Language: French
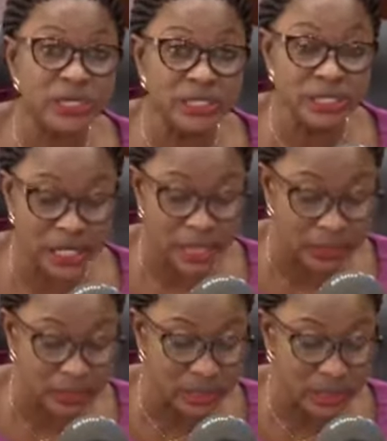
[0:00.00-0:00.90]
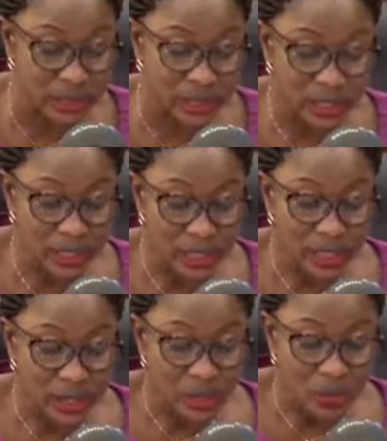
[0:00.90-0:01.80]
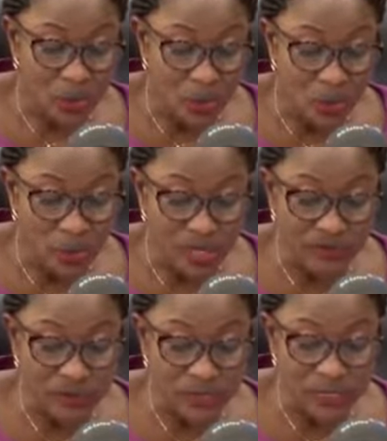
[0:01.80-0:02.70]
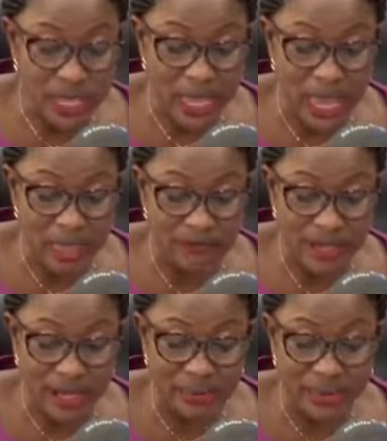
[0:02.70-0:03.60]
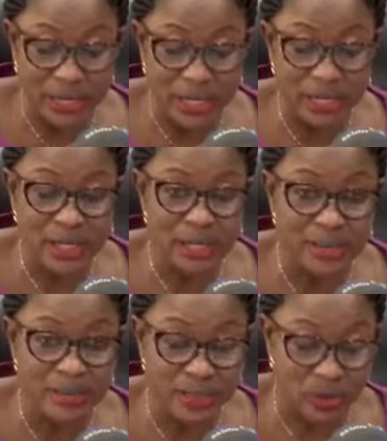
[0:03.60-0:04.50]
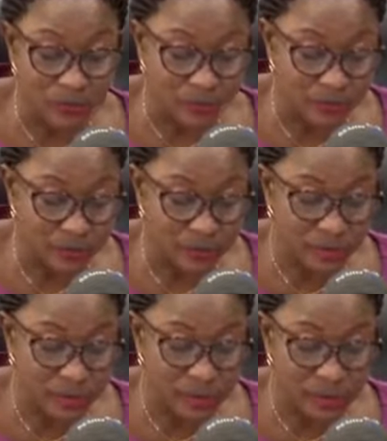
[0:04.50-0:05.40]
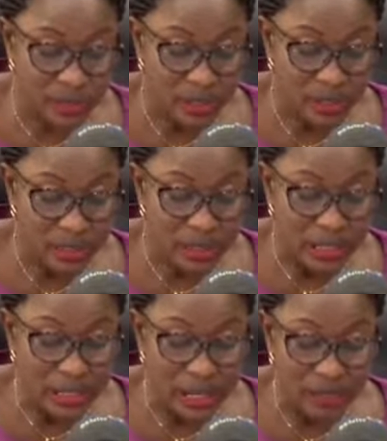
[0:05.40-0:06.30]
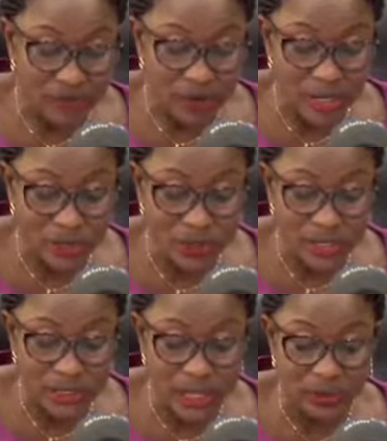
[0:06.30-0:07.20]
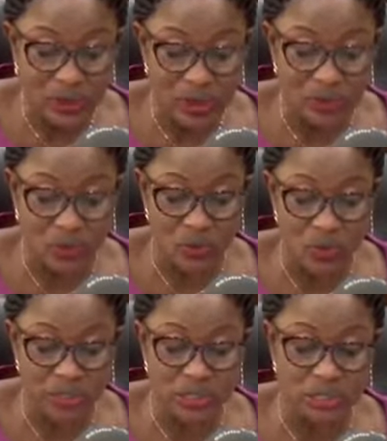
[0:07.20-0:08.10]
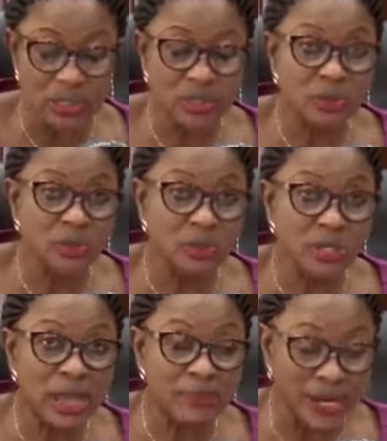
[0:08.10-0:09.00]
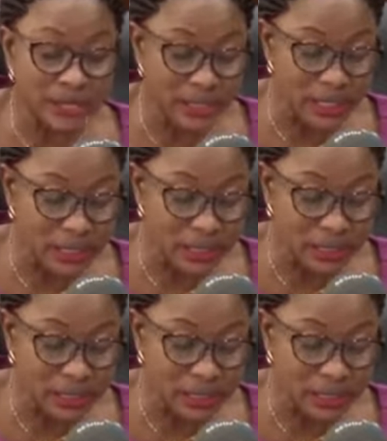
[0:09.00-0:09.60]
itinérante le long des frontières avec les pays limitrophes la formation des acteurs de lutte contre la pratique,